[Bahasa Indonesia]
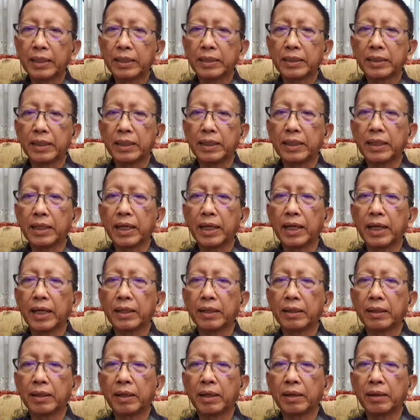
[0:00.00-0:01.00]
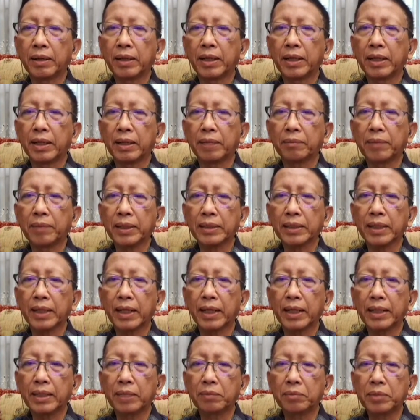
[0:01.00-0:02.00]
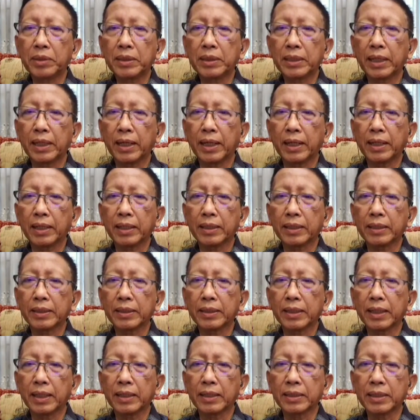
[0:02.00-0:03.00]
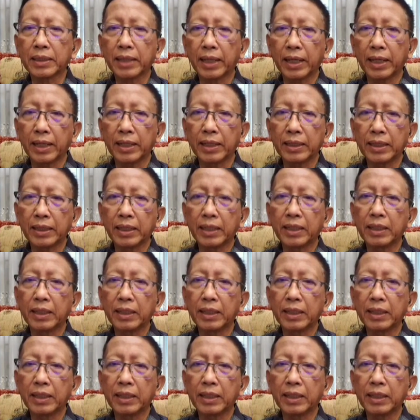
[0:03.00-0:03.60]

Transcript: sehingga eh, masalah ini bisa selesai.